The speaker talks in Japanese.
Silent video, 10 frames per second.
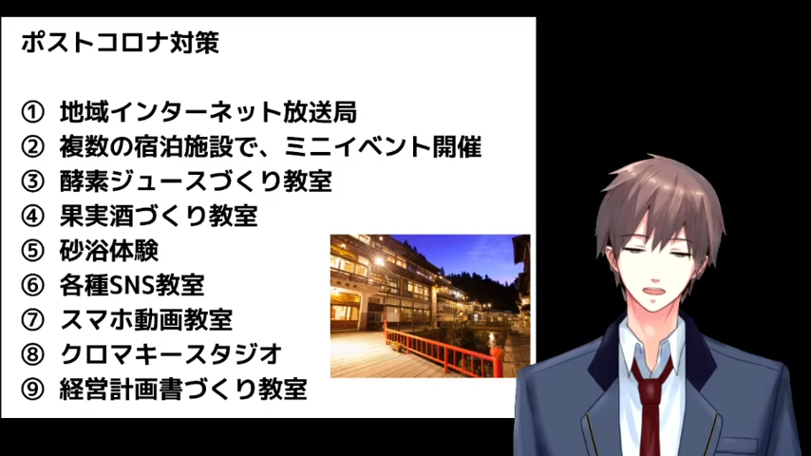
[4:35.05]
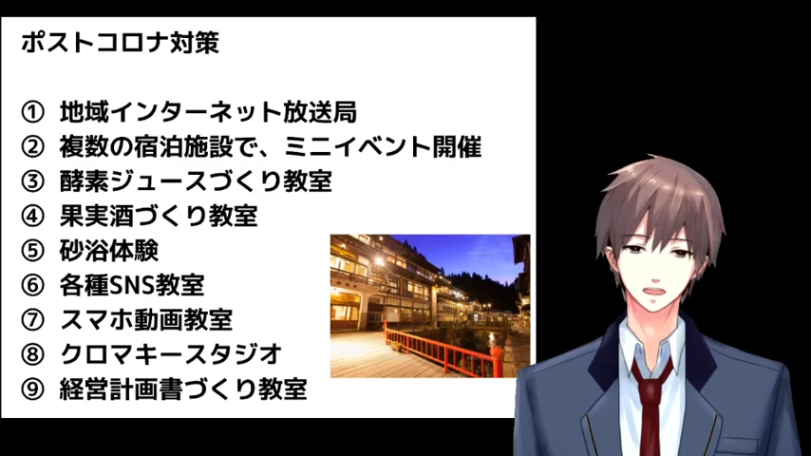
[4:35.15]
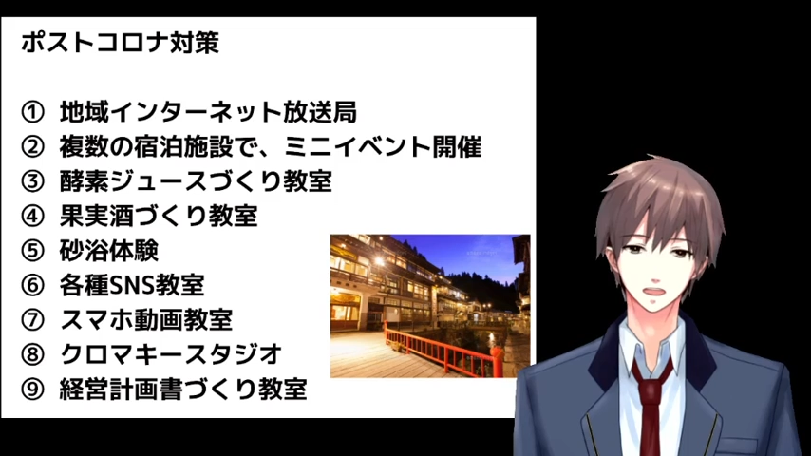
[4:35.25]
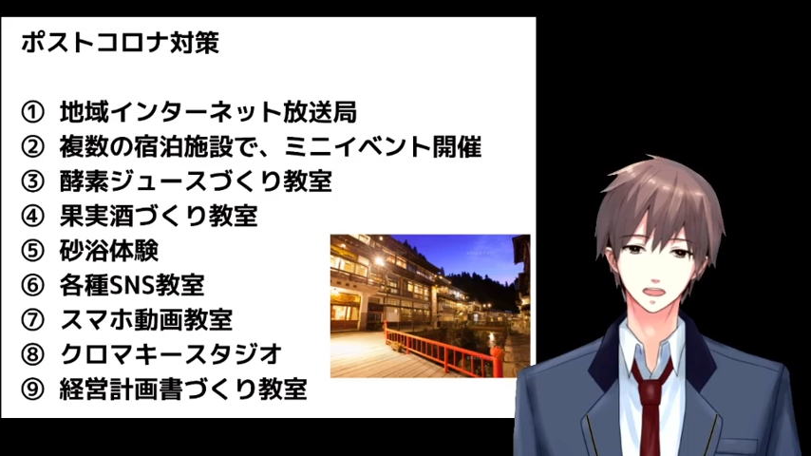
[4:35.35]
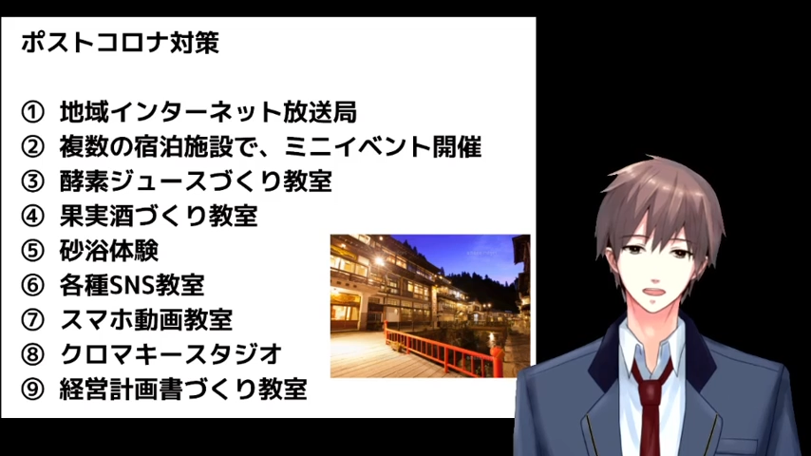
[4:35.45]
れ
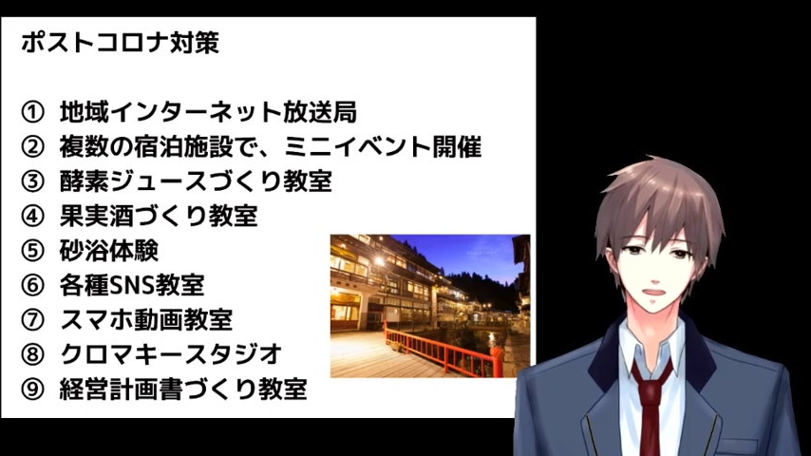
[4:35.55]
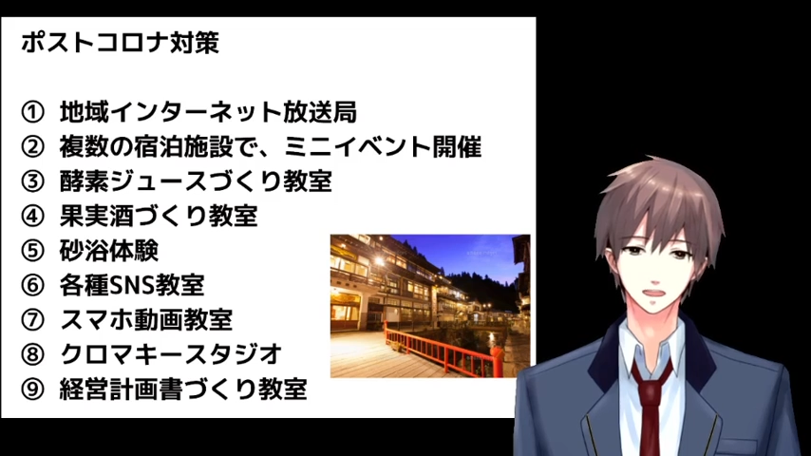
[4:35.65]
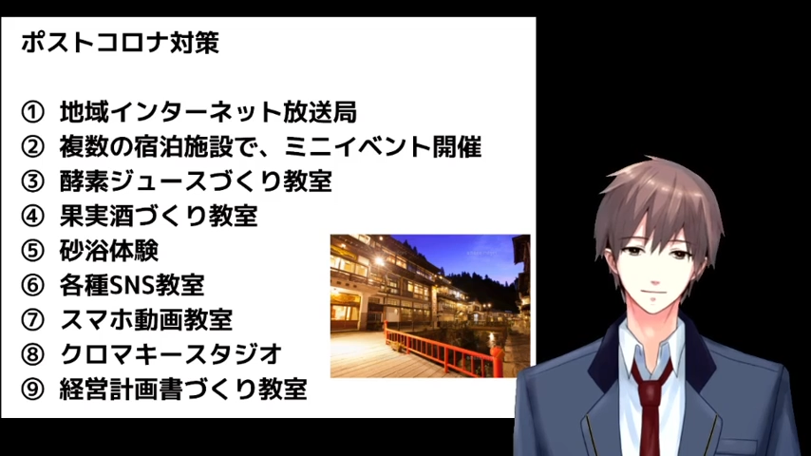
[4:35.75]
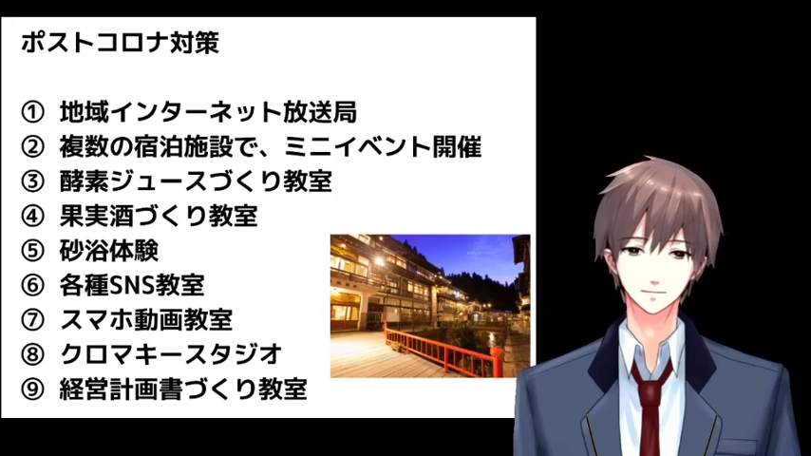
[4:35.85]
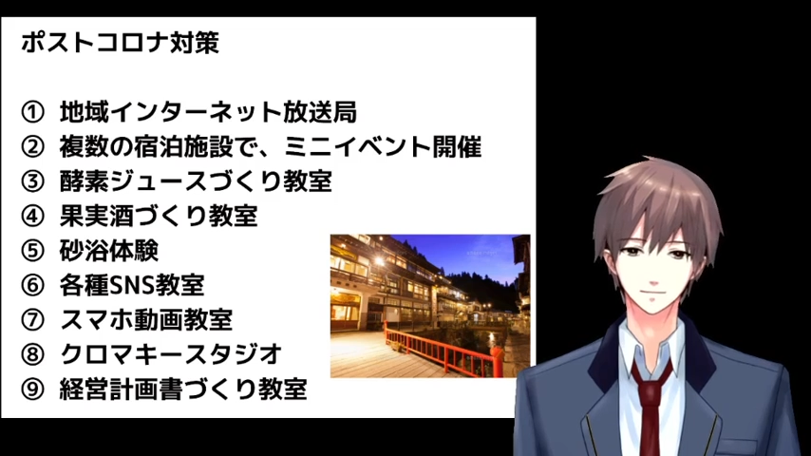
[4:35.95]
る
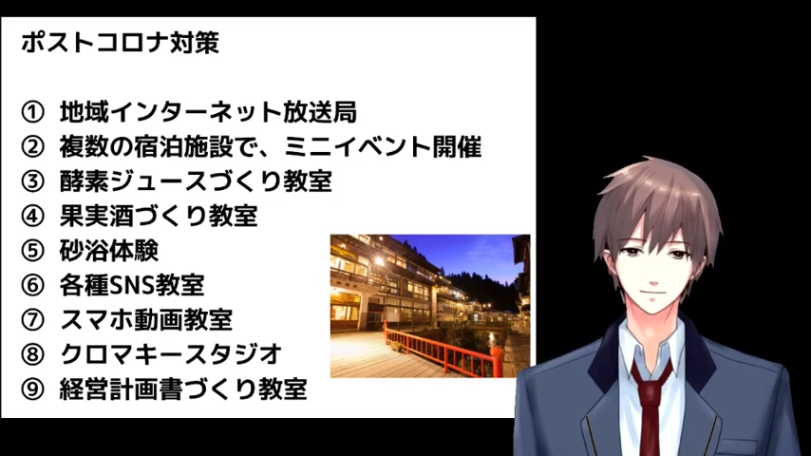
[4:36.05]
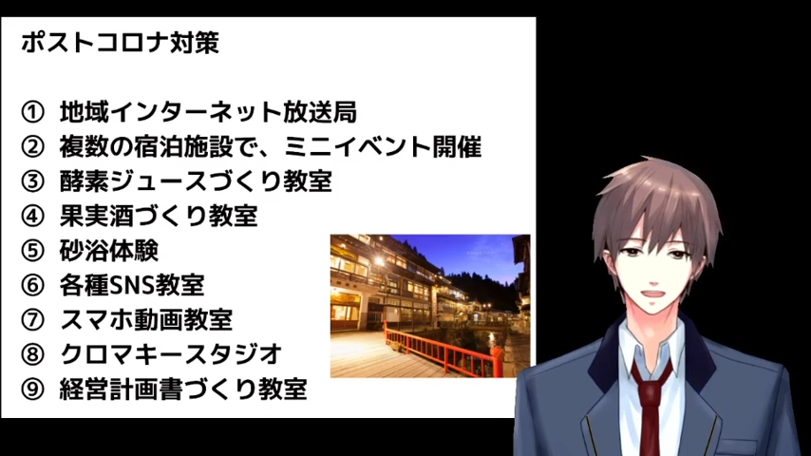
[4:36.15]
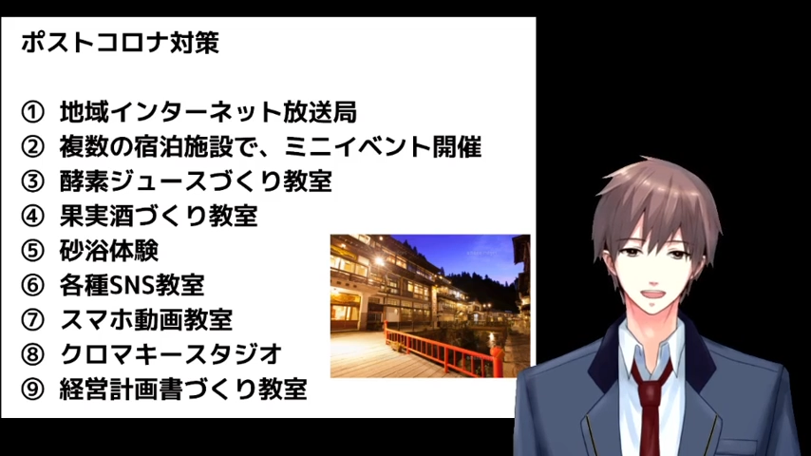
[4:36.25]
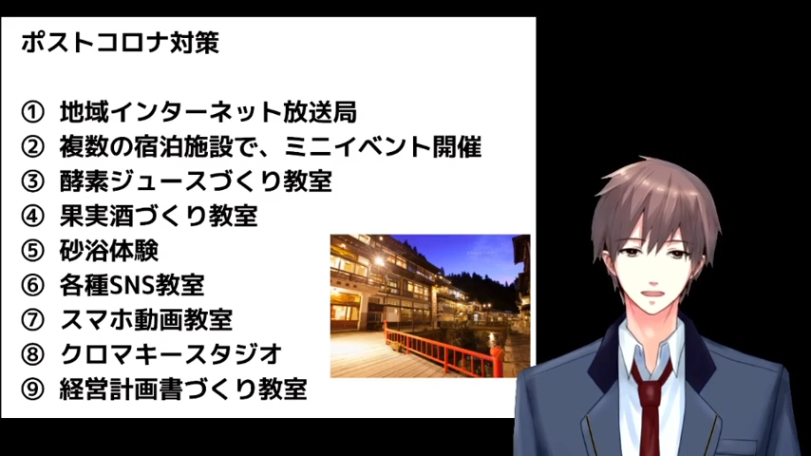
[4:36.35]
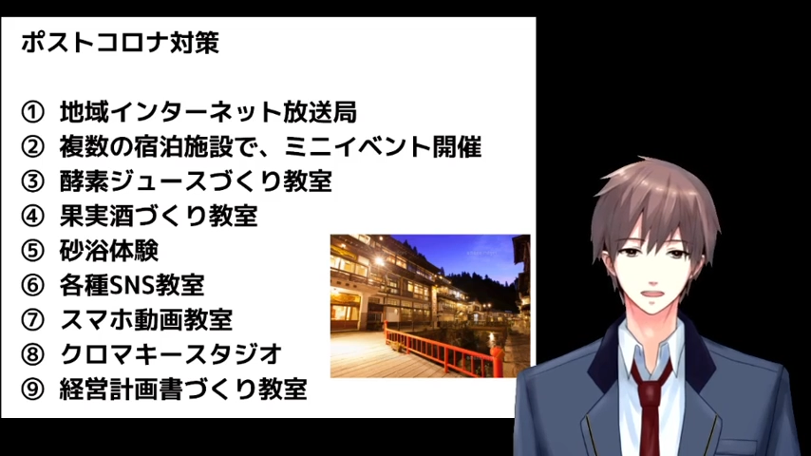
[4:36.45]
教室っ
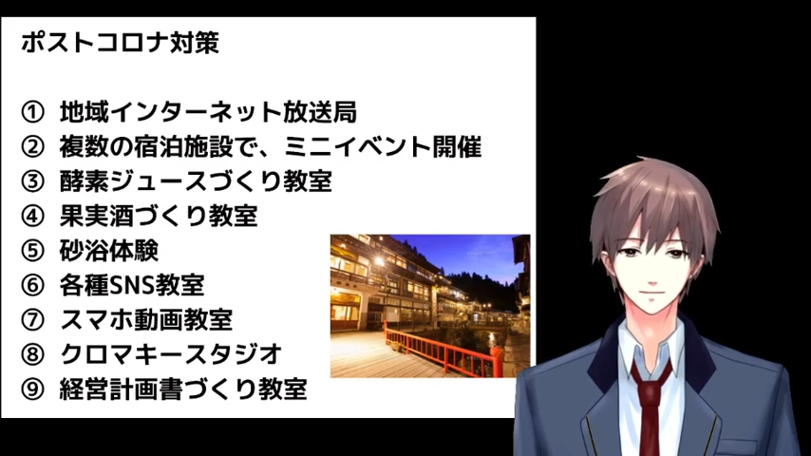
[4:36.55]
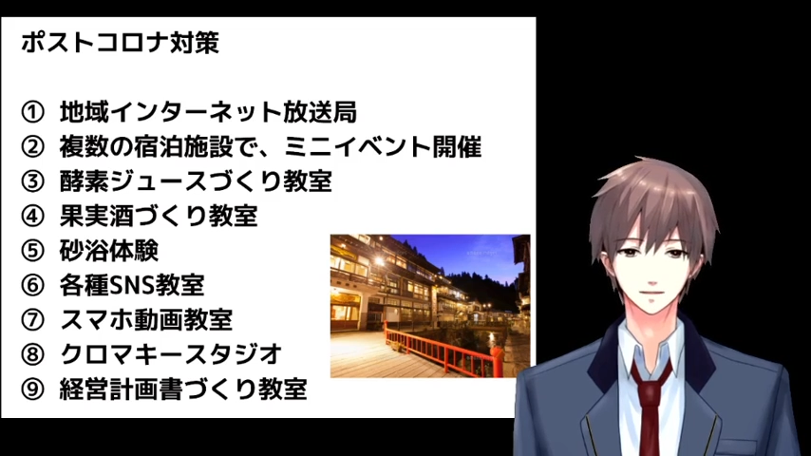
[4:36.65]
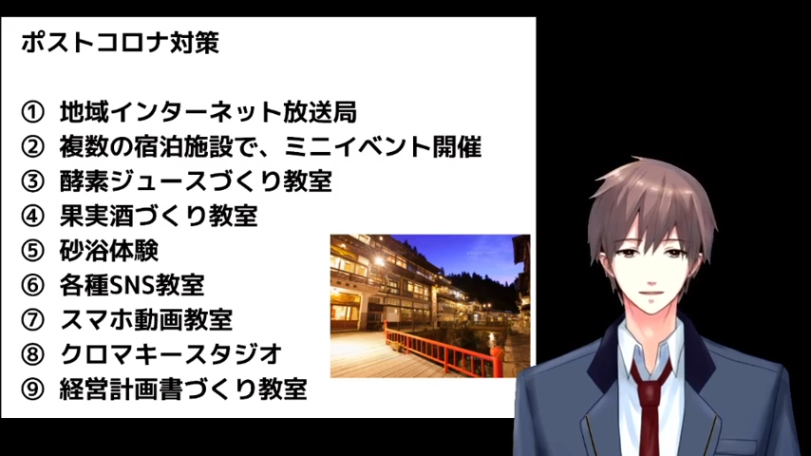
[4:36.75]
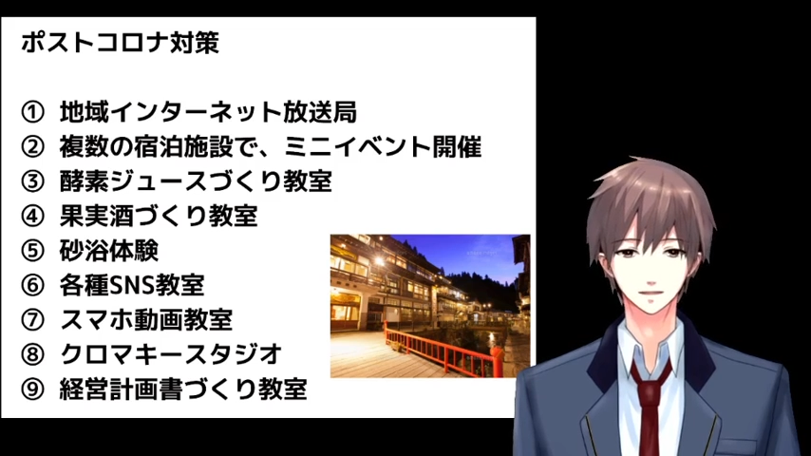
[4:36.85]
てのは